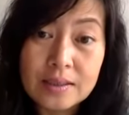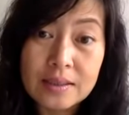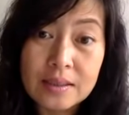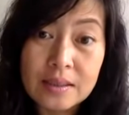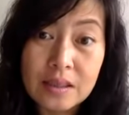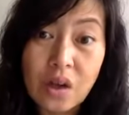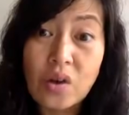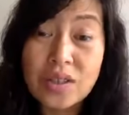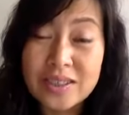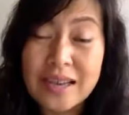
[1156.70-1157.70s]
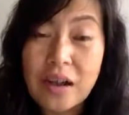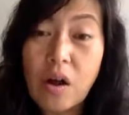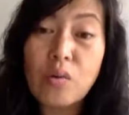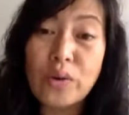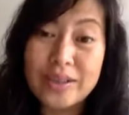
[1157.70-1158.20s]
à, con người ta
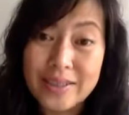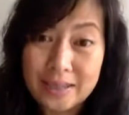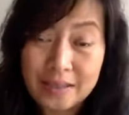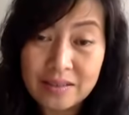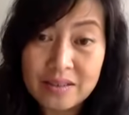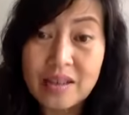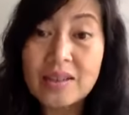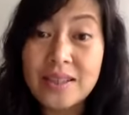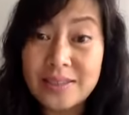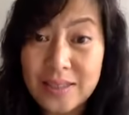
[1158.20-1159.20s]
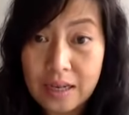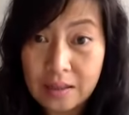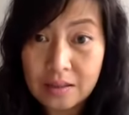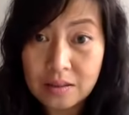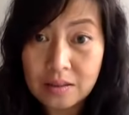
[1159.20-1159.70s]
có quyền giận rất nên
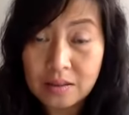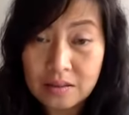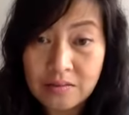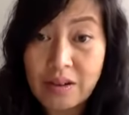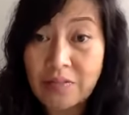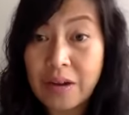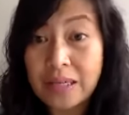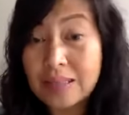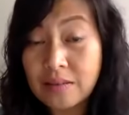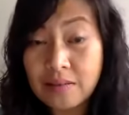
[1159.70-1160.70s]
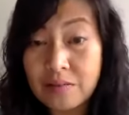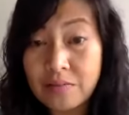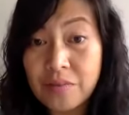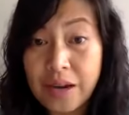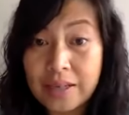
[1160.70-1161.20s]
giận và phải
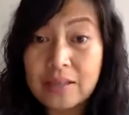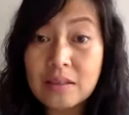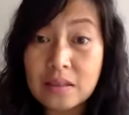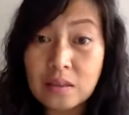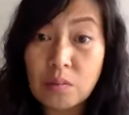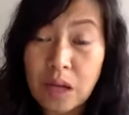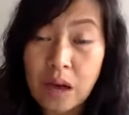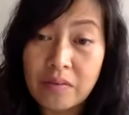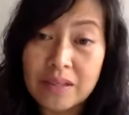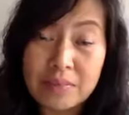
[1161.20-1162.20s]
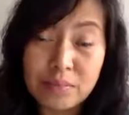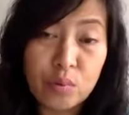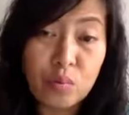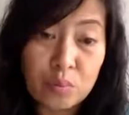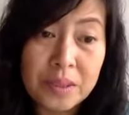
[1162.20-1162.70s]
phải sống hợp với cảm
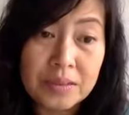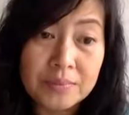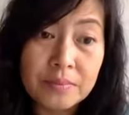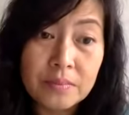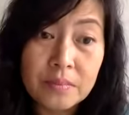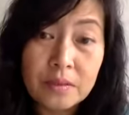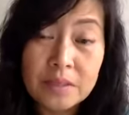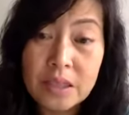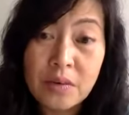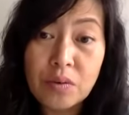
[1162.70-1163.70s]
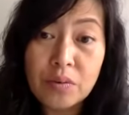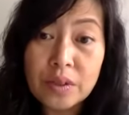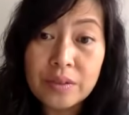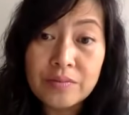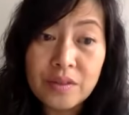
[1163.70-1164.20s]
xúc của mình vì nếu
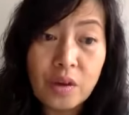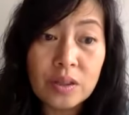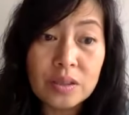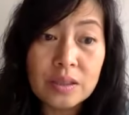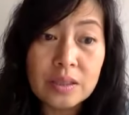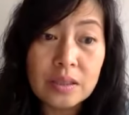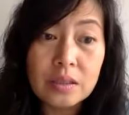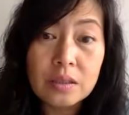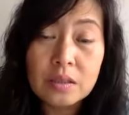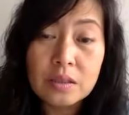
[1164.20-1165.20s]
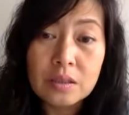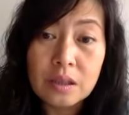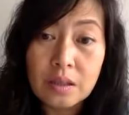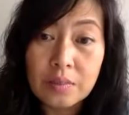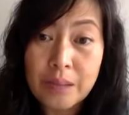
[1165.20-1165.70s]
con người á
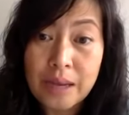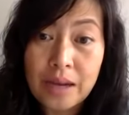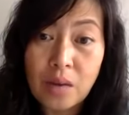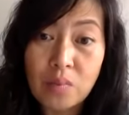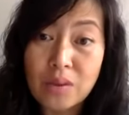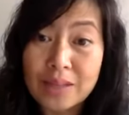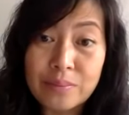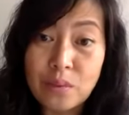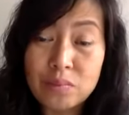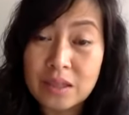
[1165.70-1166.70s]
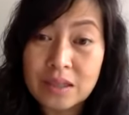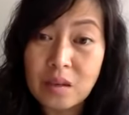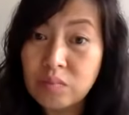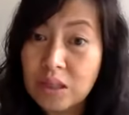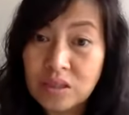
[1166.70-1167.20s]
à, mà không có cảm xúc thì
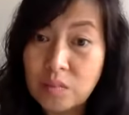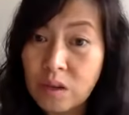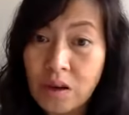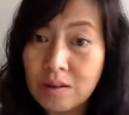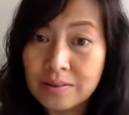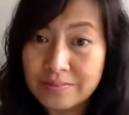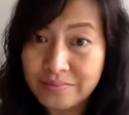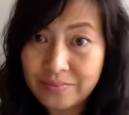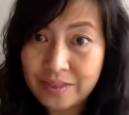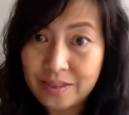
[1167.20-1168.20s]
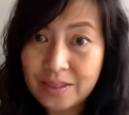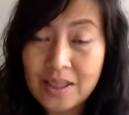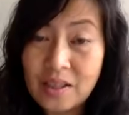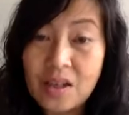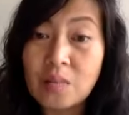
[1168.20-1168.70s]
không thể sống còn chứ
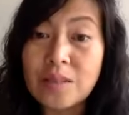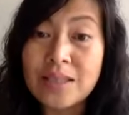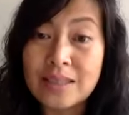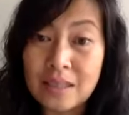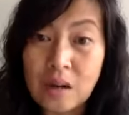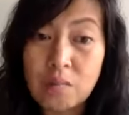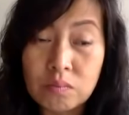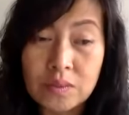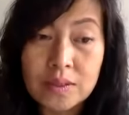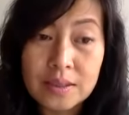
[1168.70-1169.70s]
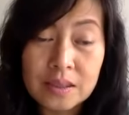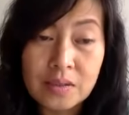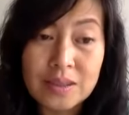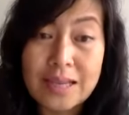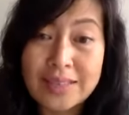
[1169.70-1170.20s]
đừng nói không thể thành công à,
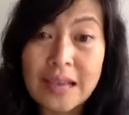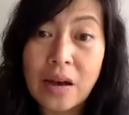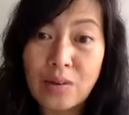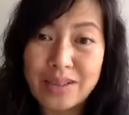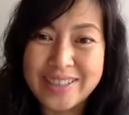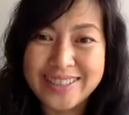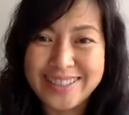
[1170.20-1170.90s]
tại sao